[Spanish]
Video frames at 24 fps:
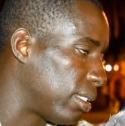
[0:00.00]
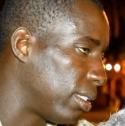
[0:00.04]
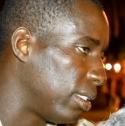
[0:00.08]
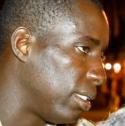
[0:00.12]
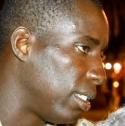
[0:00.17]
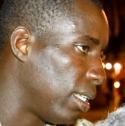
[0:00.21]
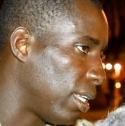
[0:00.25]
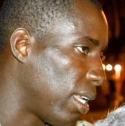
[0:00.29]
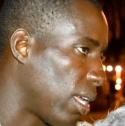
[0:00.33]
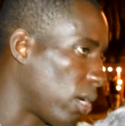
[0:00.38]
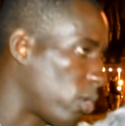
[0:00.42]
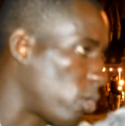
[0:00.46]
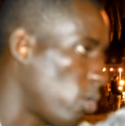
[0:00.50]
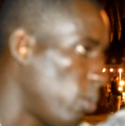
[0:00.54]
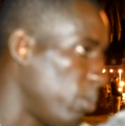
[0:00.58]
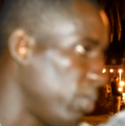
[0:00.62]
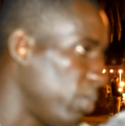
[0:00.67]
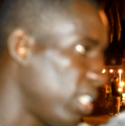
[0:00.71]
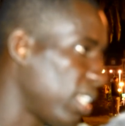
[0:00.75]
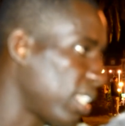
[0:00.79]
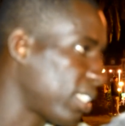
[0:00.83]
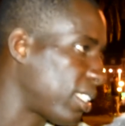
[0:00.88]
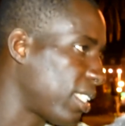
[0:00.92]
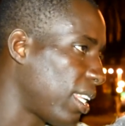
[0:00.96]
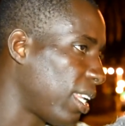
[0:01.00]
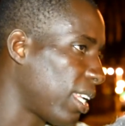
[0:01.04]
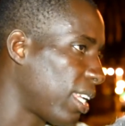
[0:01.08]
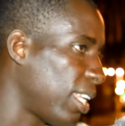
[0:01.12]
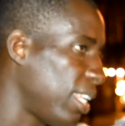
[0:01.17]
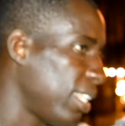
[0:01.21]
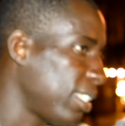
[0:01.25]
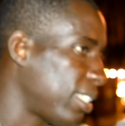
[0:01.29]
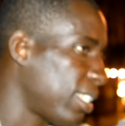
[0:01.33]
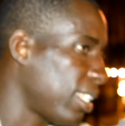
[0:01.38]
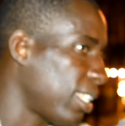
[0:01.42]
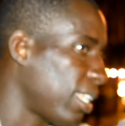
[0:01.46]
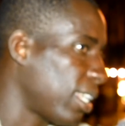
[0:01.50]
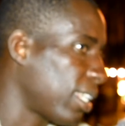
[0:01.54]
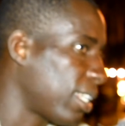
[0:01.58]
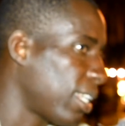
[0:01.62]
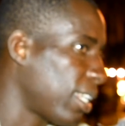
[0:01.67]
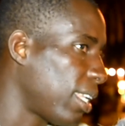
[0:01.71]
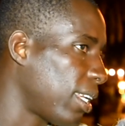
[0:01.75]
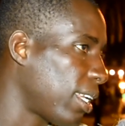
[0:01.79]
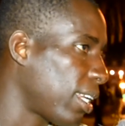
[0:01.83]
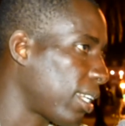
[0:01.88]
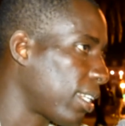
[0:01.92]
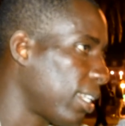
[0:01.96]
de la comunidad senegalesa
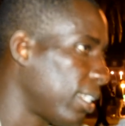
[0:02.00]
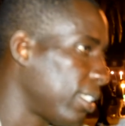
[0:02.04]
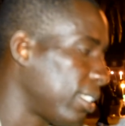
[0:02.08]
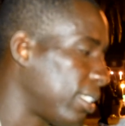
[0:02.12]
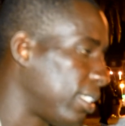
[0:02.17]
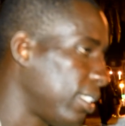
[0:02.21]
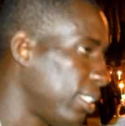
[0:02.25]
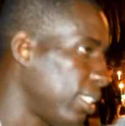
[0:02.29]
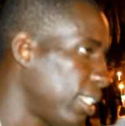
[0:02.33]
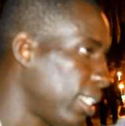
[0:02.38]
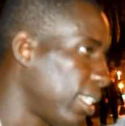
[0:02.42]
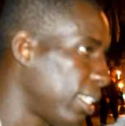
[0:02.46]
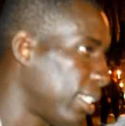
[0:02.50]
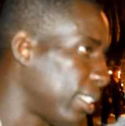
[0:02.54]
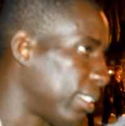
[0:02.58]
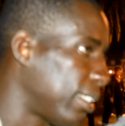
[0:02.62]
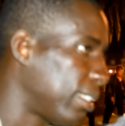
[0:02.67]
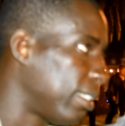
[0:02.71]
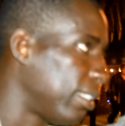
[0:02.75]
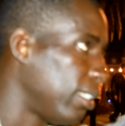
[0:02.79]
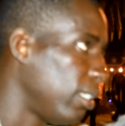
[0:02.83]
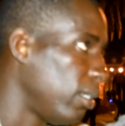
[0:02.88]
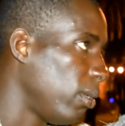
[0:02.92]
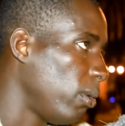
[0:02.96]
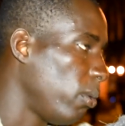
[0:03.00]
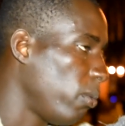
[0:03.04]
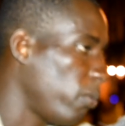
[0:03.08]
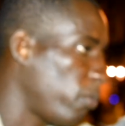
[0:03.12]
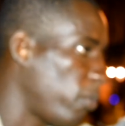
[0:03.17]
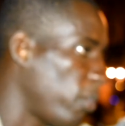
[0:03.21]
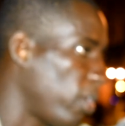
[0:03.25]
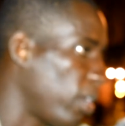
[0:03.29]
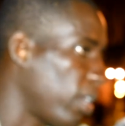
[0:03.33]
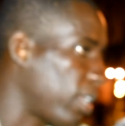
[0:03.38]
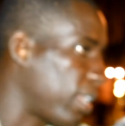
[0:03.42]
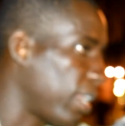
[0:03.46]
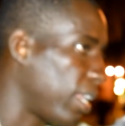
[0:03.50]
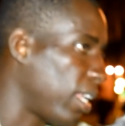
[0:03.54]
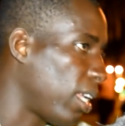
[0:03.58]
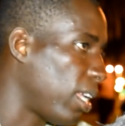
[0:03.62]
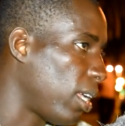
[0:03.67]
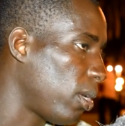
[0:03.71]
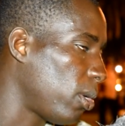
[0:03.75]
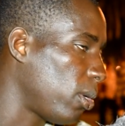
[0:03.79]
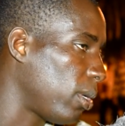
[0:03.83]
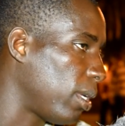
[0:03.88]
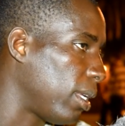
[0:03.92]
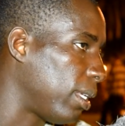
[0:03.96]
acá en Argentina fue
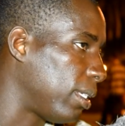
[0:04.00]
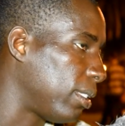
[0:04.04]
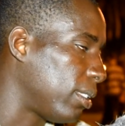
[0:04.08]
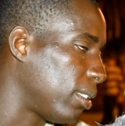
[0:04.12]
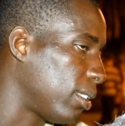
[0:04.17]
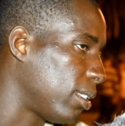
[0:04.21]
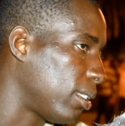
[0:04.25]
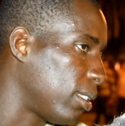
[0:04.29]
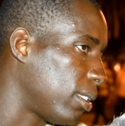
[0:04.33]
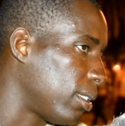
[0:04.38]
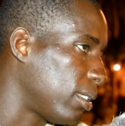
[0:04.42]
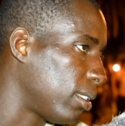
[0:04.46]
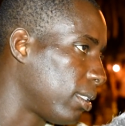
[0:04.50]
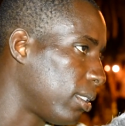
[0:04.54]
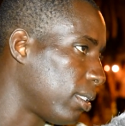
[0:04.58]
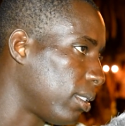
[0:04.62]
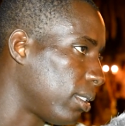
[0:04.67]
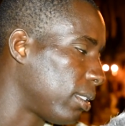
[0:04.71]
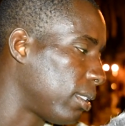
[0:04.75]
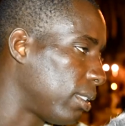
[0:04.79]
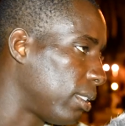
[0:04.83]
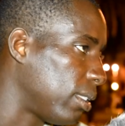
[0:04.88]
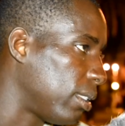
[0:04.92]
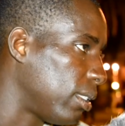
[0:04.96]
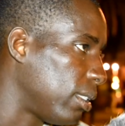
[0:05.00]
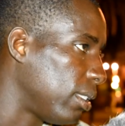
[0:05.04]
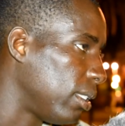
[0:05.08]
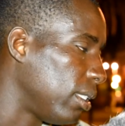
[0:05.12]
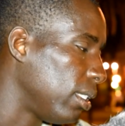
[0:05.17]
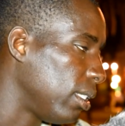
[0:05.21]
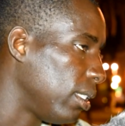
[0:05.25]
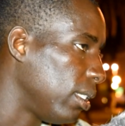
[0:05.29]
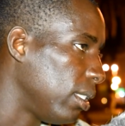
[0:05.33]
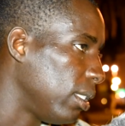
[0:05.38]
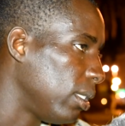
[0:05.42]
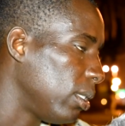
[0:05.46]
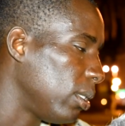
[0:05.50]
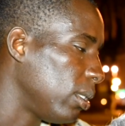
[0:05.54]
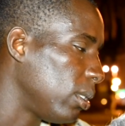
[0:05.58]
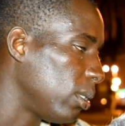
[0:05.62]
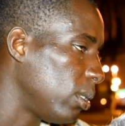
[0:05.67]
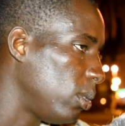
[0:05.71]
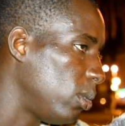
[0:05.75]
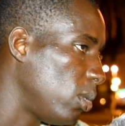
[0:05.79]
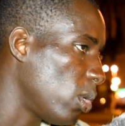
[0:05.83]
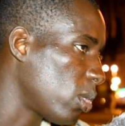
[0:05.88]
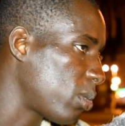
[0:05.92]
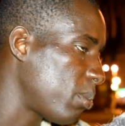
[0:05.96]
creada en
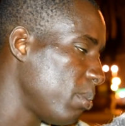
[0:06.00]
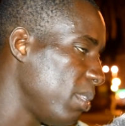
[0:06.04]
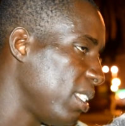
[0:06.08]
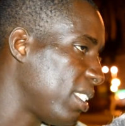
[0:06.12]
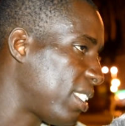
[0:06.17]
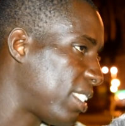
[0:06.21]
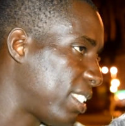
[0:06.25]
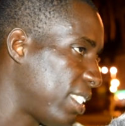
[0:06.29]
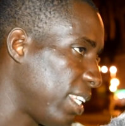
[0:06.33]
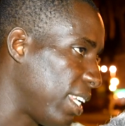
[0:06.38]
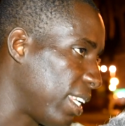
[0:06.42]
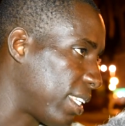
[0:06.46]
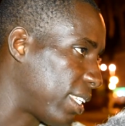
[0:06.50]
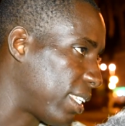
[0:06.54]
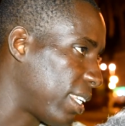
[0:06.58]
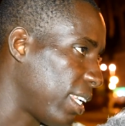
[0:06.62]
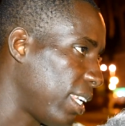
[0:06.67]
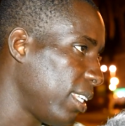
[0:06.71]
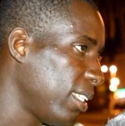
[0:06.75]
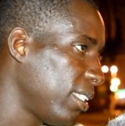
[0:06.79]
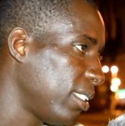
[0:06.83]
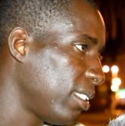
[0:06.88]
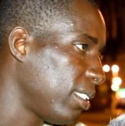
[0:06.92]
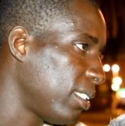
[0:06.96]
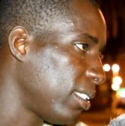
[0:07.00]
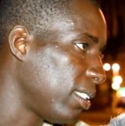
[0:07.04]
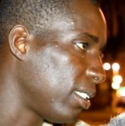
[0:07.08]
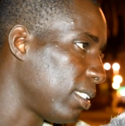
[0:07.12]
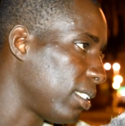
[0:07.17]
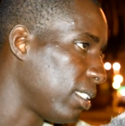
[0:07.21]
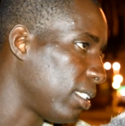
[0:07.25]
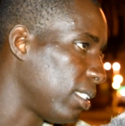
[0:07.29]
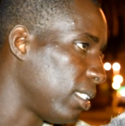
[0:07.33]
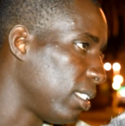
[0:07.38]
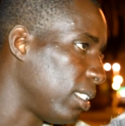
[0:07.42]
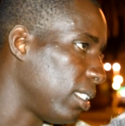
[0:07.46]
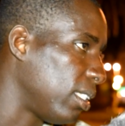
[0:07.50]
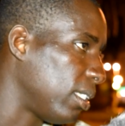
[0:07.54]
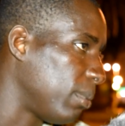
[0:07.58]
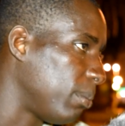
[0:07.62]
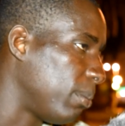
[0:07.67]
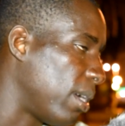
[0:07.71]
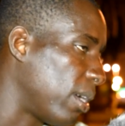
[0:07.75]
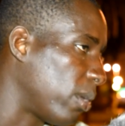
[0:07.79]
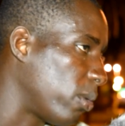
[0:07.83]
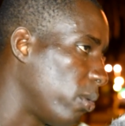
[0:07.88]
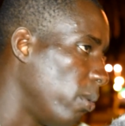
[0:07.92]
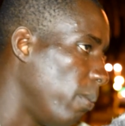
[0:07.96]
2007 y
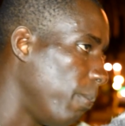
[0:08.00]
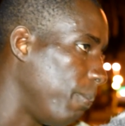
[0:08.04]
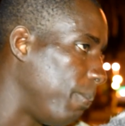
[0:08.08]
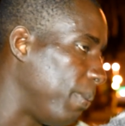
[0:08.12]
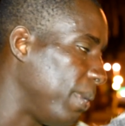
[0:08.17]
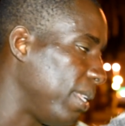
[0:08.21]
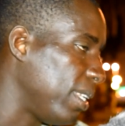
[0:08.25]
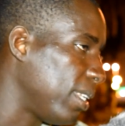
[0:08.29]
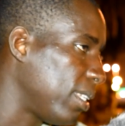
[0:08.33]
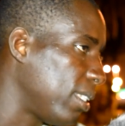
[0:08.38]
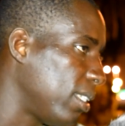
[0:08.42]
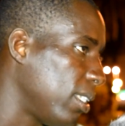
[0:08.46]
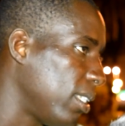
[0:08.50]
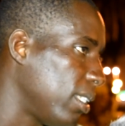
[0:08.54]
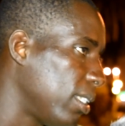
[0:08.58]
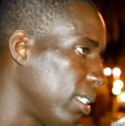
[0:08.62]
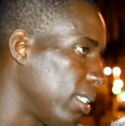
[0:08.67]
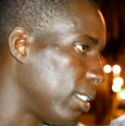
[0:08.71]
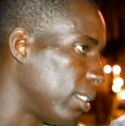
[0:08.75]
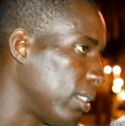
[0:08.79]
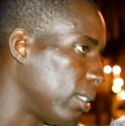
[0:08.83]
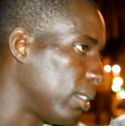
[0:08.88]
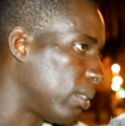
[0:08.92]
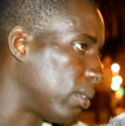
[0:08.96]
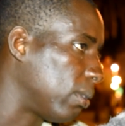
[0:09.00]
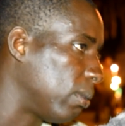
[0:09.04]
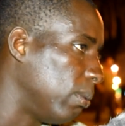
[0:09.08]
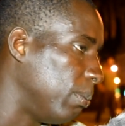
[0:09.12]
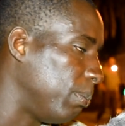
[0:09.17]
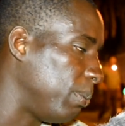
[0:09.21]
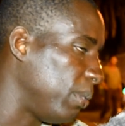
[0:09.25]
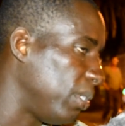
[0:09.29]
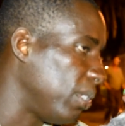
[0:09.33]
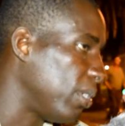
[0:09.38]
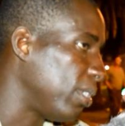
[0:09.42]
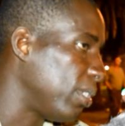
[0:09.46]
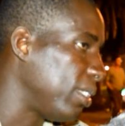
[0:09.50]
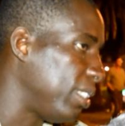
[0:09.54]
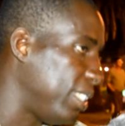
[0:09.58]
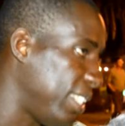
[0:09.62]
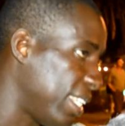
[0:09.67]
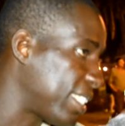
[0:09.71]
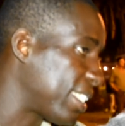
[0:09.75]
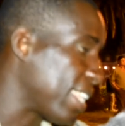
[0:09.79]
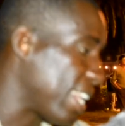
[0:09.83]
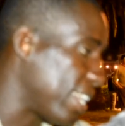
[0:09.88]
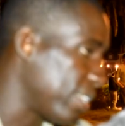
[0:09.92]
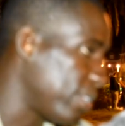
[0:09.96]
va a cumplir, cumplió
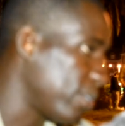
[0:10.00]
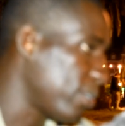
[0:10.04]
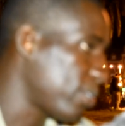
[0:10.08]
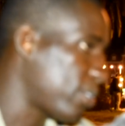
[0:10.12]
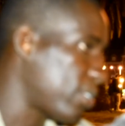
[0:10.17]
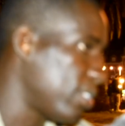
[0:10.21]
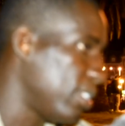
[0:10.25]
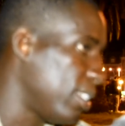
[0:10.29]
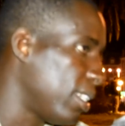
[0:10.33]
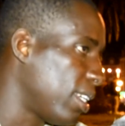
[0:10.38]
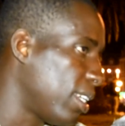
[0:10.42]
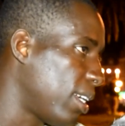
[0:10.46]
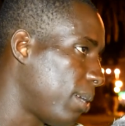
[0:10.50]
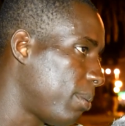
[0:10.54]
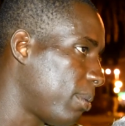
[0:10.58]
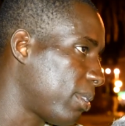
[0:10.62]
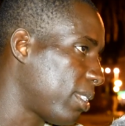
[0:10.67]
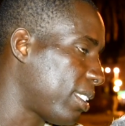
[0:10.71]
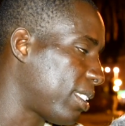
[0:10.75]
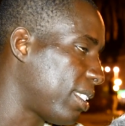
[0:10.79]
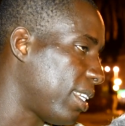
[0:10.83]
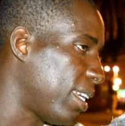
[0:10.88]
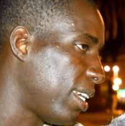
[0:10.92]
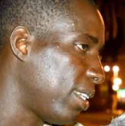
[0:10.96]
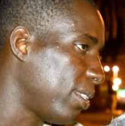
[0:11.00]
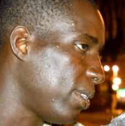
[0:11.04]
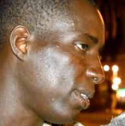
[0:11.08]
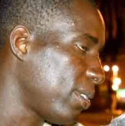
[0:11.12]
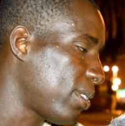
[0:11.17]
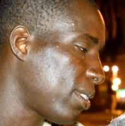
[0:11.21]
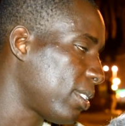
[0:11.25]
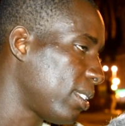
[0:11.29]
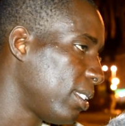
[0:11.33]
10 años, digamos, este año.